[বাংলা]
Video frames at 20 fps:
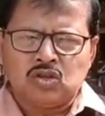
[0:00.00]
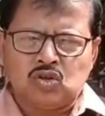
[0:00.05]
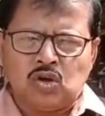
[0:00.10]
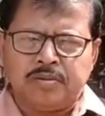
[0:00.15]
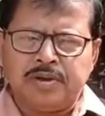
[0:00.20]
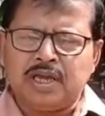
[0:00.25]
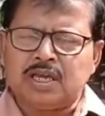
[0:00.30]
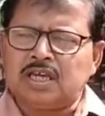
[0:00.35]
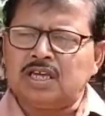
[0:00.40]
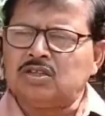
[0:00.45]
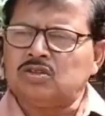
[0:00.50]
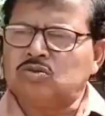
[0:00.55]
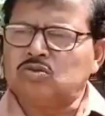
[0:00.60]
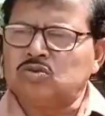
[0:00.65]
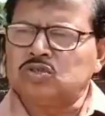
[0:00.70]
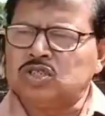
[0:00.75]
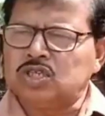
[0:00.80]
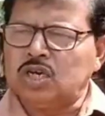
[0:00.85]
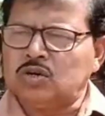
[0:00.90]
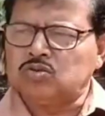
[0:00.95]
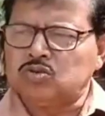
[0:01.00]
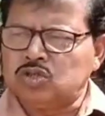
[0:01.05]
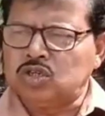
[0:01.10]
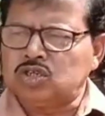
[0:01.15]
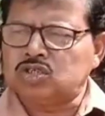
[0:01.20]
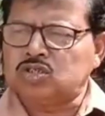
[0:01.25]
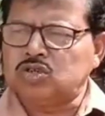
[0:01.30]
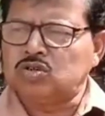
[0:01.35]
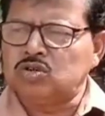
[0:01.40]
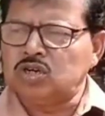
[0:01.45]
তবেই কিন্তু যে
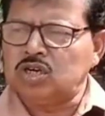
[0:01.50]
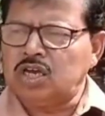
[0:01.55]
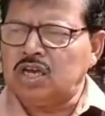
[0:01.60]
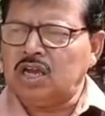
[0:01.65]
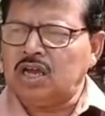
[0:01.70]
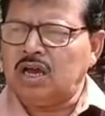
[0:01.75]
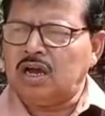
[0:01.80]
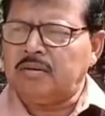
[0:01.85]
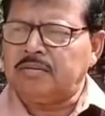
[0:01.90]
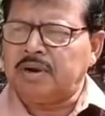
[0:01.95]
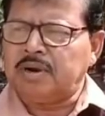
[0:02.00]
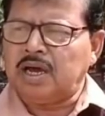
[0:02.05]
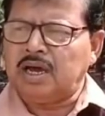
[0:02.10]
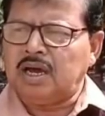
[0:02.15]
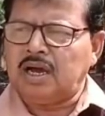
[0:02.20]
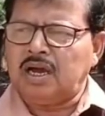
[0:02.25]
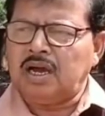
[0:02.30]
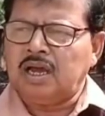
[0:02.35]
উদ্দেশ্য নিয়ে আমরা